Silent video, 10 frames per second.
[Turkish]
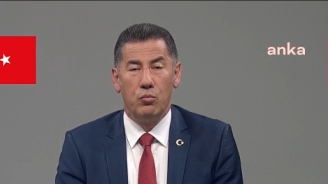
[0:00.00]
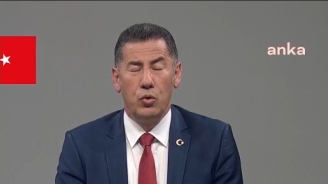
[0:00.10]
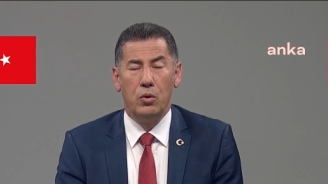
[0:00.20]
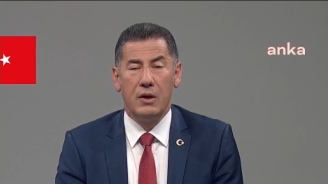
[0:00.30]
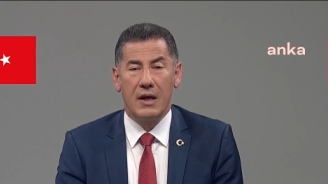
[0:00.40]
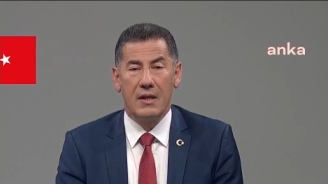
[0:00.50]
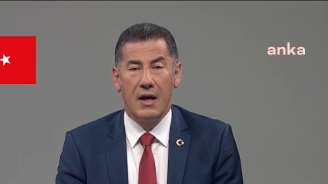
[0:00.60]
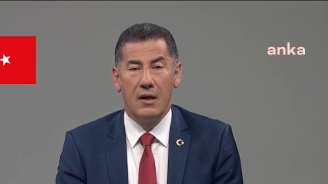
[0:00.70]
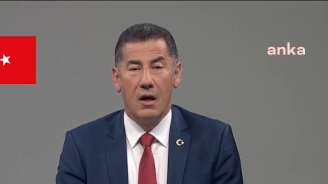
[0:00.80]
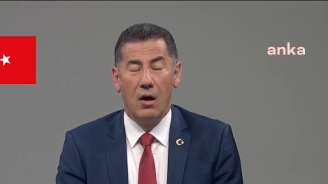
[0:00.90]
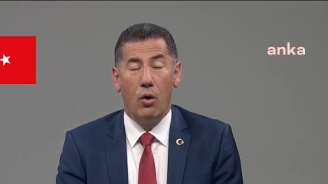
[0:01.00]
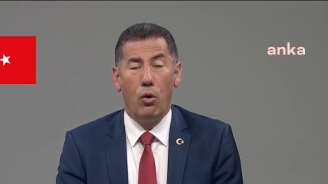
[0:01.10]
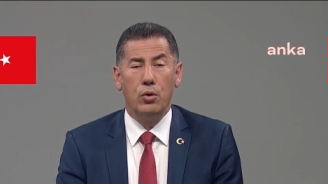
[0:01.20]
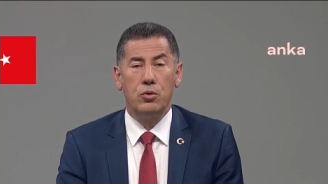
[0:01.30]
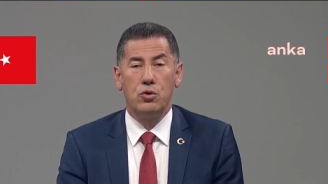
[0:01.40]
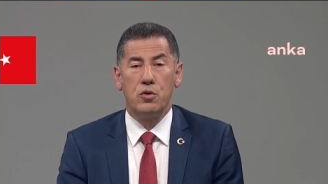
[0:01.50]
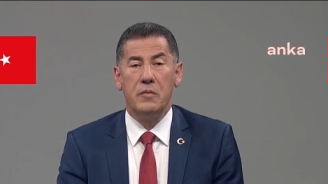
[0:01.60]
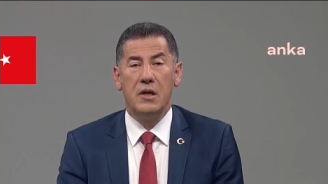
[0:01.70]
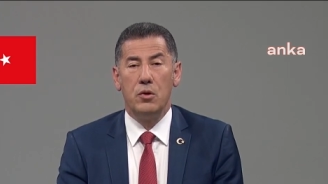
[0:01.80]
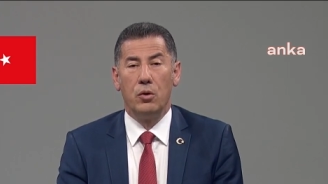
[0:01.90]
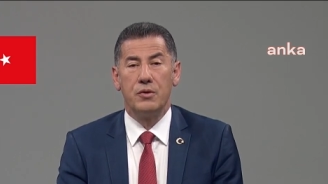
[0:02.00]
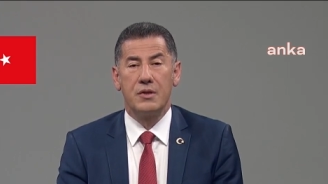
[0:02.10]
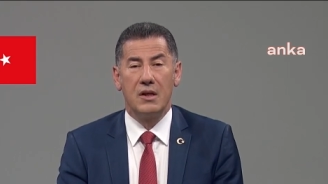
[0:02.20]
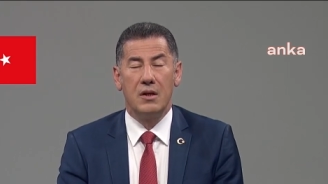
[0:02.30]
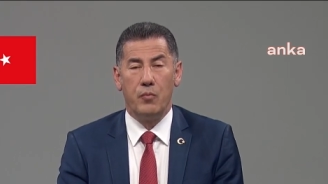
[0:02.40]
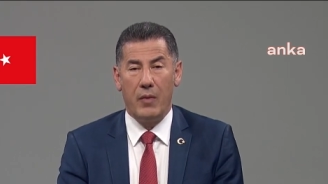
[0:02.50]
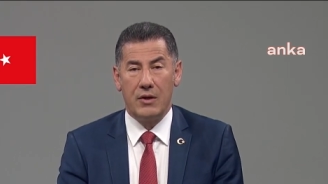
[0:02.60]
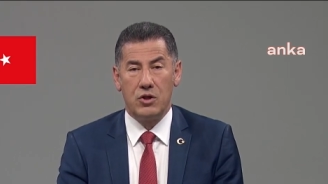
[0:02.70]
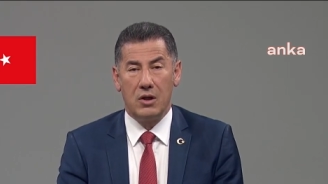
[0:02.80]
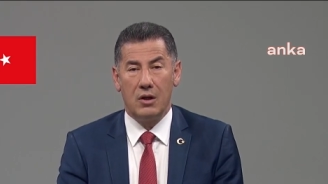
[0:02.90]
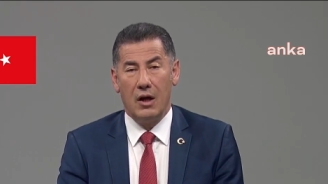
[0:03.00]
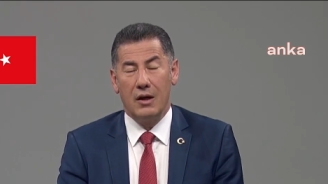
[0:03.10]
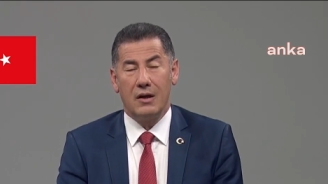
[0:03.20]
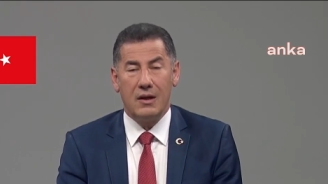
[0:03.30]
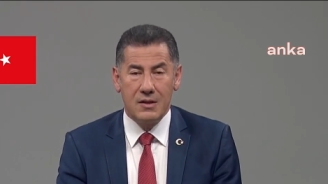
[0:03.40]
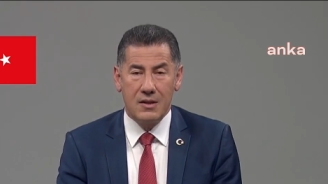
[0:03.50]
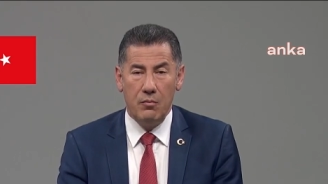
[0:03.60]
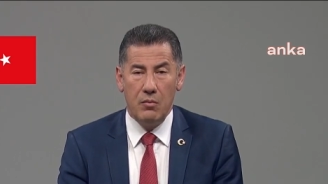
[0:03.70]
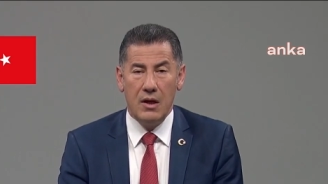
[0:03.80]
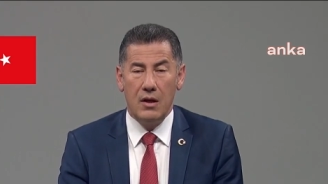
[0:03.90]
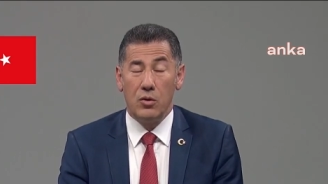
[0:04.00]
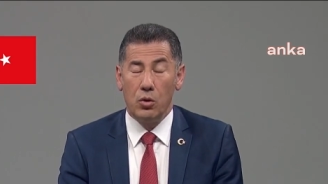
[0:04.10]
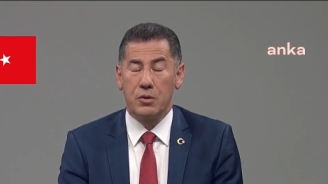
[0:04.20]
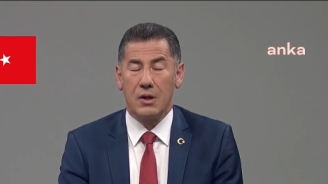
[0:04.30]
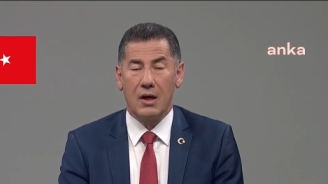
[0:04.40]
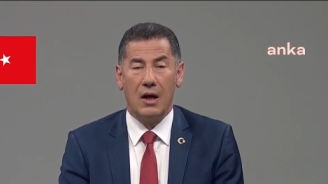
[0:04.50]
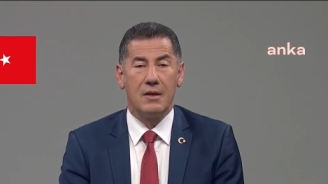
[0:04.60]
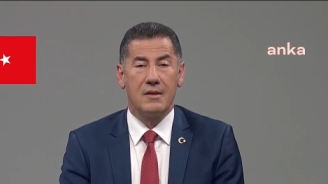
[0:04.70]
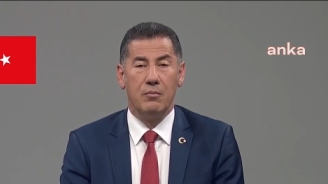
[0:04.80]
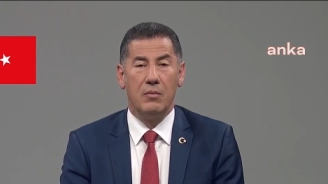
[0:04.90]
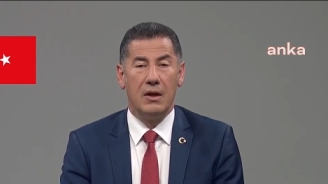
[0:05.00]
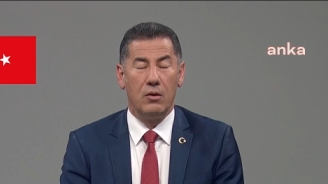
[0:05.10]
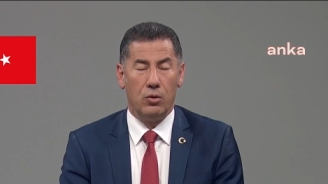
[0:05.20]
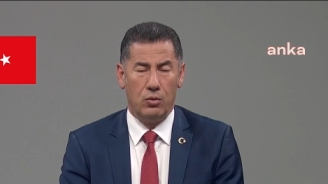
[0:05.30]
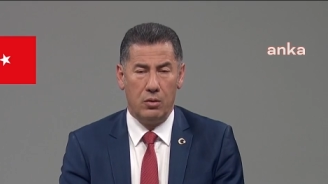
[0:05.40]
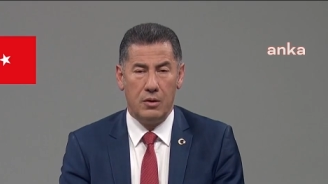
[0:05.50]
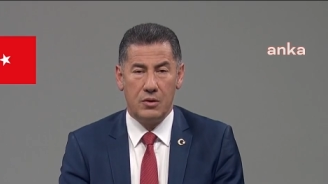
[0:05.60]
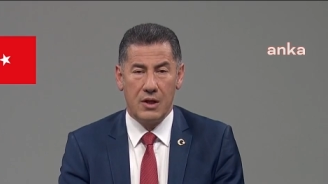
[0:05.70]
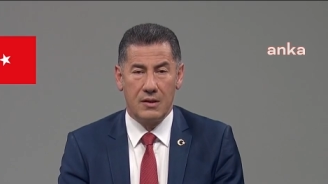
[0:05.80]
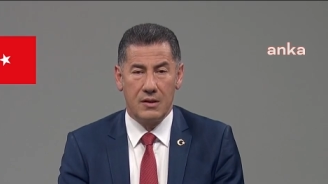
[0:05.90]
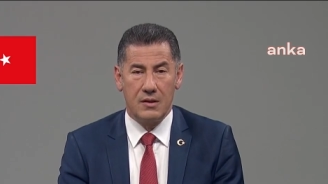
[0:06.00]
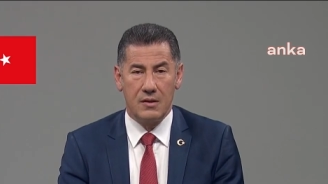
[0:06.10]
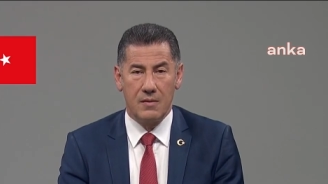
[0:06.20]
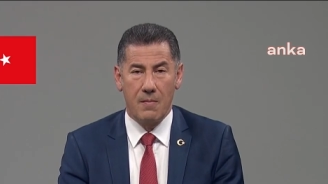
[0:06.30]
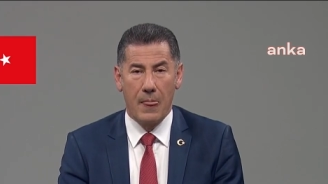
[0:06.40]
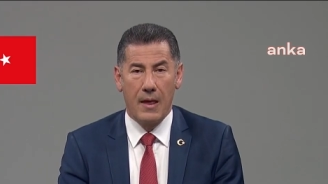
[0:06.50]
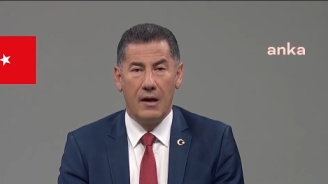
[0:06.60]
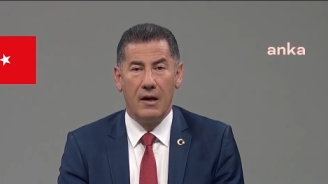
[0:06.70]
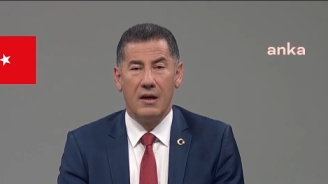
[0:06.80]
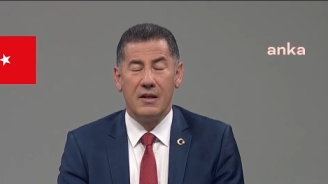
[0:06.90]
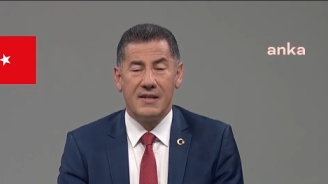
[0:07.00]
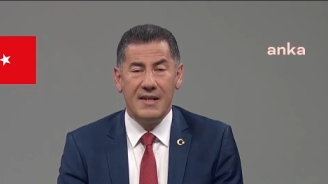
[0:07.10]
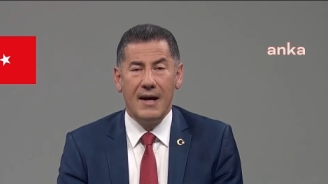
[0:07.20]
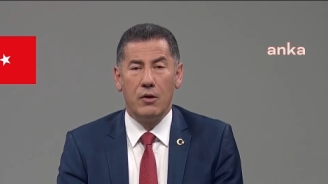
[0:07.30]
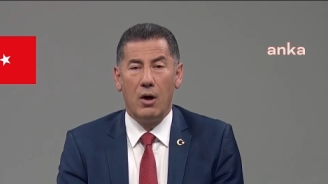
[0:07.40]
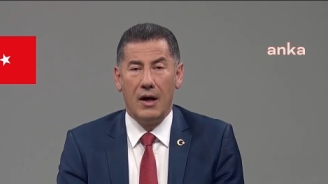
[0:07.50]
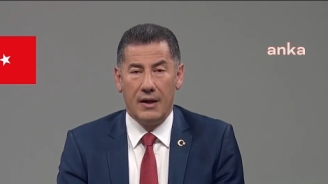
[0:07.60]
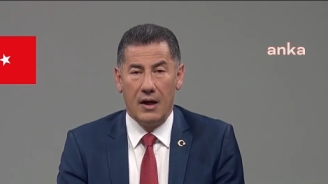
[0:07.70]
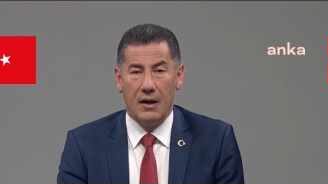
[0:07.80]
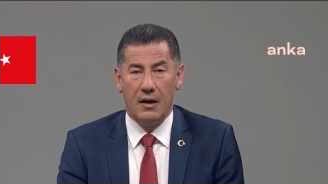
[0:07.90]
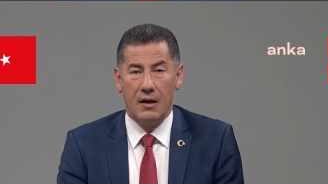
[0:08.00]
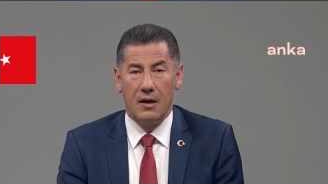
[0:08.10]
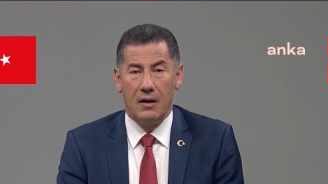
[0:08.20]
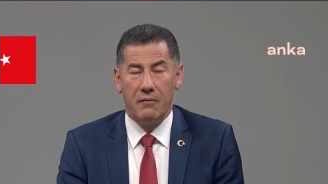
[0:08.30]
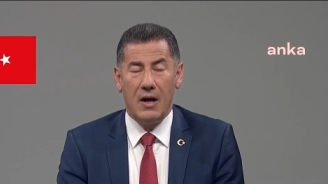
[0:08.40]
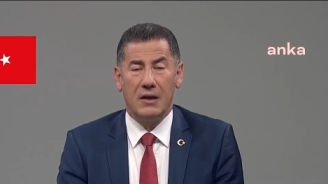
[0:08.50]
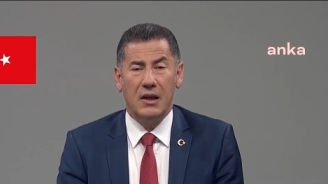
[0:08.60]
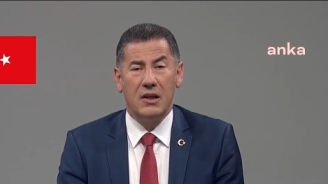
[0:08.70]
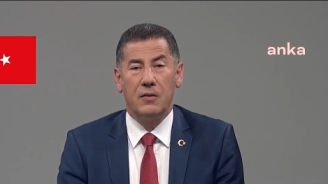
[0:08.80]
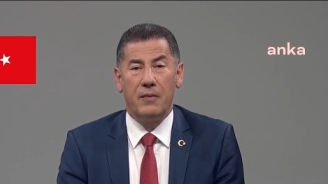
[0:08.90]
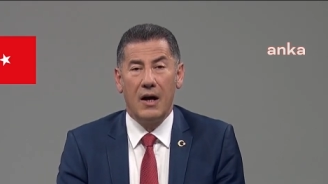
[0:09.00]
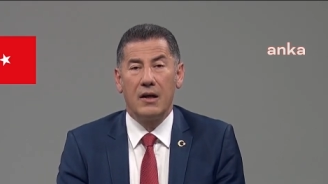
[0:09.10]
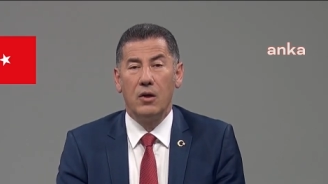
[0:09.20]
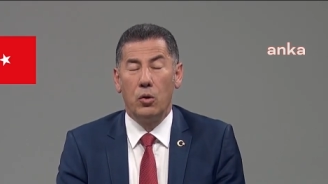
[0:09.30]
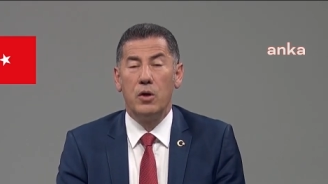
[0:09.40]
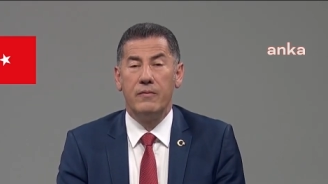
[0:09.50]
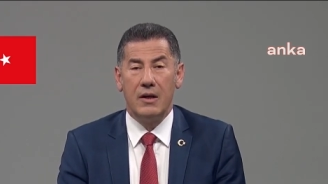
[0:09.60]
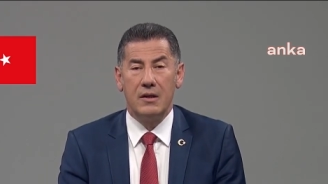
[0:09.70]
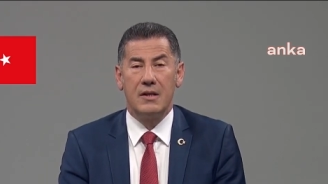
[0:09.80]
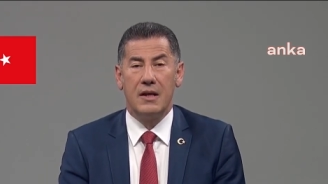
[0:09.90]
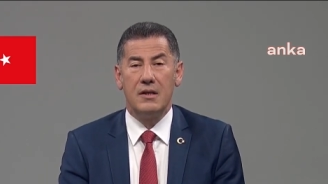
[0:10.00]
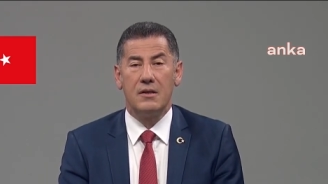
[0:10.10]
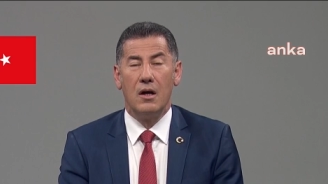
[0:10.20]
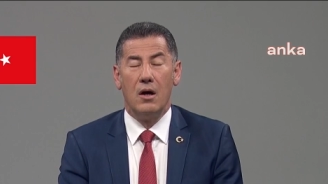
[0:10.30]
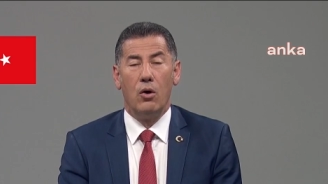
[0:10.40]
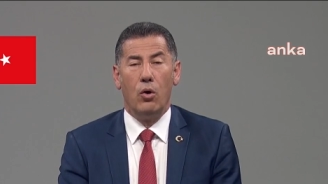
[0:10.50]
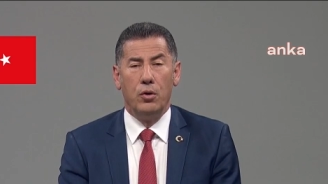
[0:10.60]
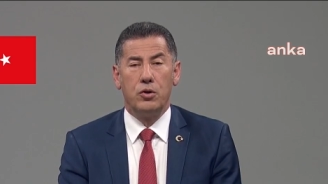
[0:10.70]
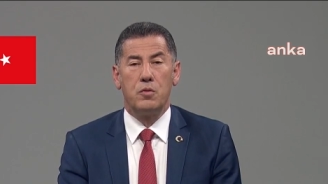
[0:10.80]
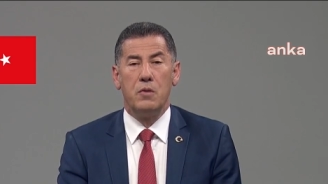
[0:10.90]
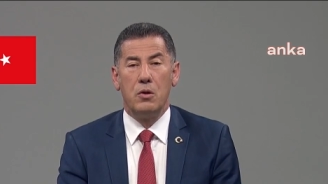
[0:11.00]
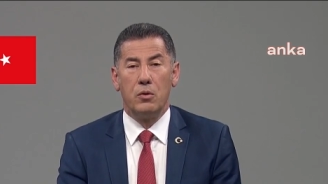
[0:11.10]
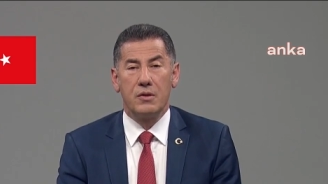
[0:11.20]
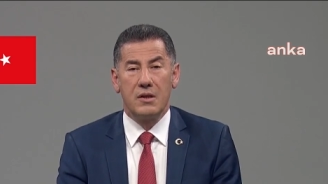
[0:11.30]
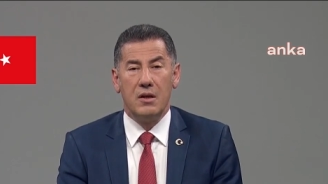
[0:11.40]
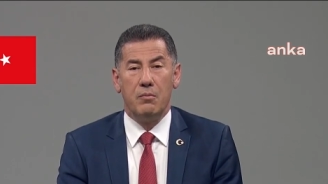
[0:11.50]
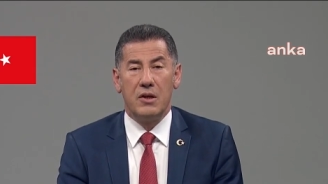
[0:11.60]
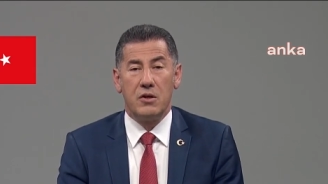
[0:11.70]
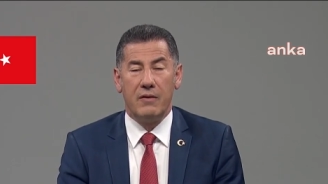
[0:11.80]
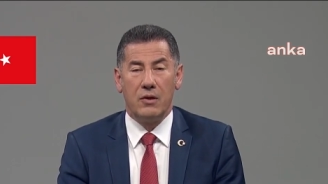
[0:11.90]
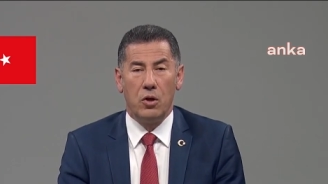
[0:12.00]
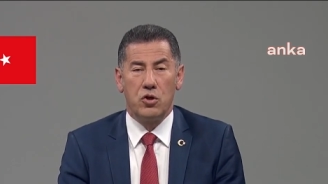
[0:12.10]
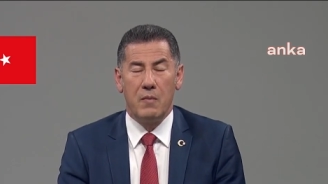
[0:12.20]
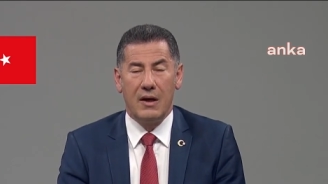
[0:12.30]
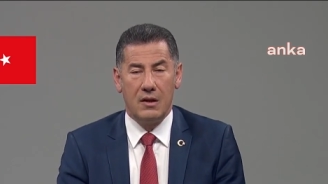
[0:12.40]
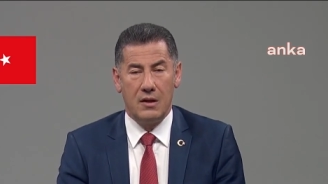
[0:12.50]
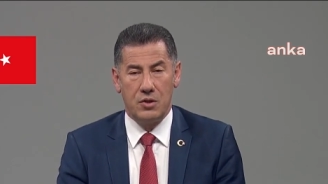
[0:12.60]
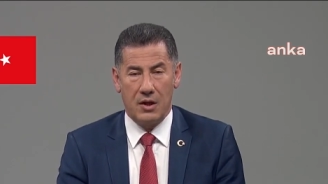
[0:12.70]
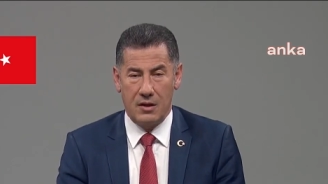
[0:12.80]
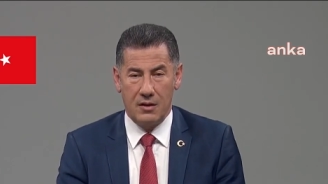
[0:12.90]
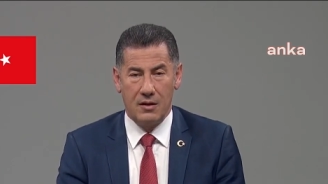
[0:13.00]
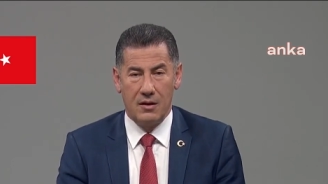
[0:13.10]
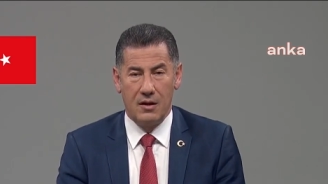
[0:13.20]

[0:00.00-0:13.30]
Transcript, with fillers: bu ülkeden 13 milyon sığınmacı gitsin mi yoksa kalsın mı onu oylayacaksınız. Sinan Oğan'a ve Ata İttifakı'na oy verirseniz 13 milyon sığınmacı ve göçmen gidecek.